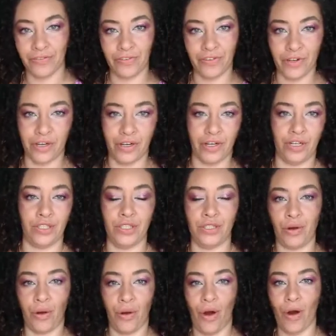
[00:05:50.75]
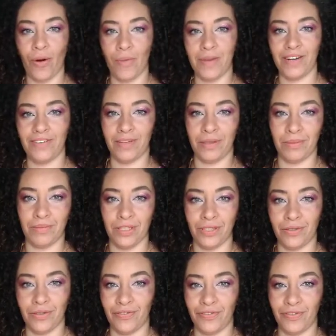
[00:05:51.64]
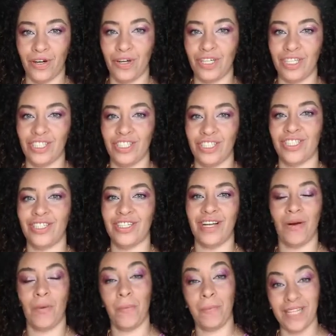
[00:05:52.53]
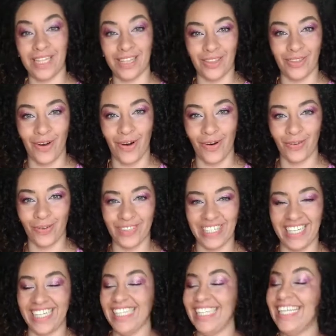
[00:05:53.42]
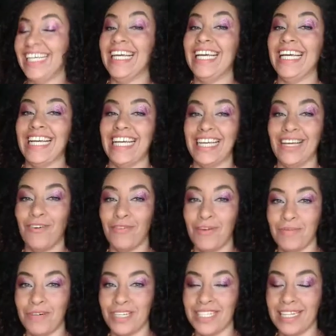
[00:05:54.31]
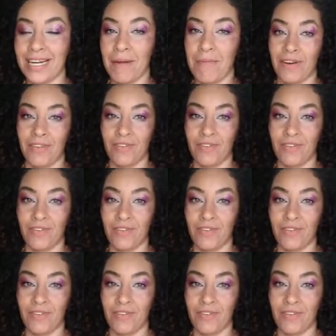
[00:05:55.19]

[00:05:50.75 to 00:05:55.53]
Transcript: O zebra vem muito forte, o cobra vem muito forte, o piton, né?